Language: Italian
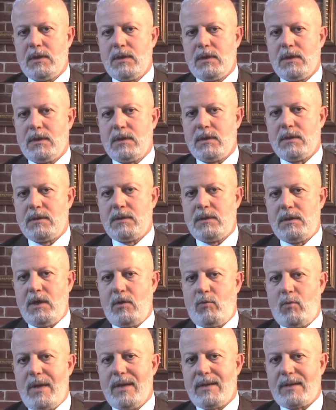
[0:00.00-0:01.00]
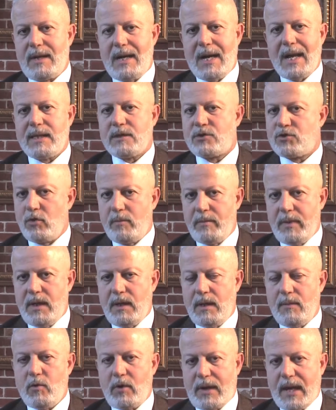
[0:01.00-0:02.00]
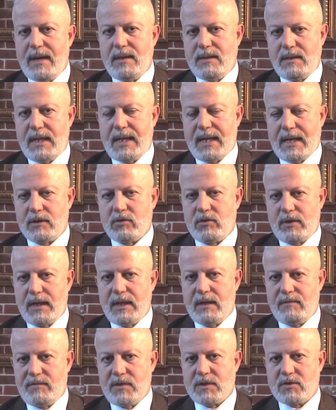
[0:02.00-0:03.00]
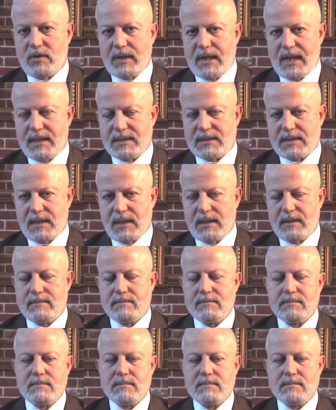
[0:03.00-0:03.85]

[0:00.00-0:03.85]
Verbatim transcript: eh, di quel rilancio minimo che è indicato nell'avviso d'asta.